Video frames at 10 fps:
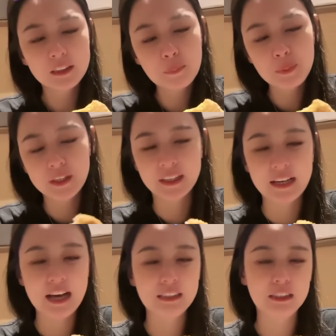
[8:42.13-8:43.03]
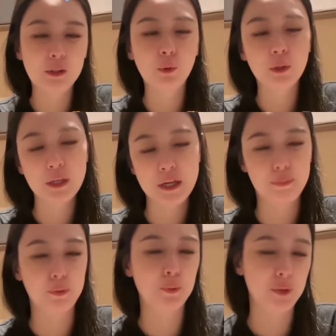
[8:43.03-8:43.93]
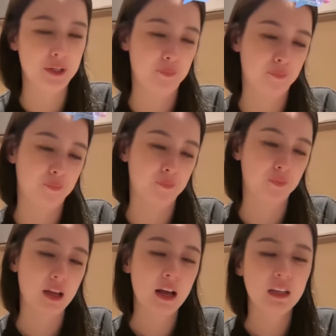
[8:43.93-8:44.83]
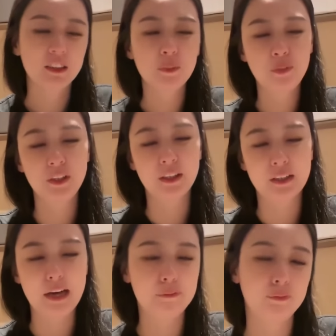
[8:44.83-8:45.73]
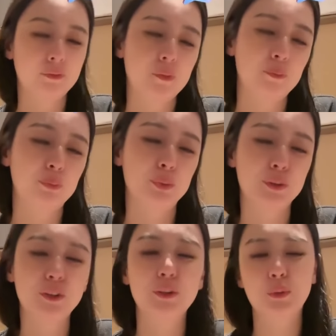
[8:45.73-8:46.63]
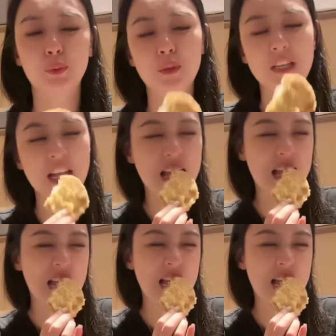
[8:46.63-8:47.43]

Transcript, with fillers: 这饼干用的也不对，这饼干不是很脆。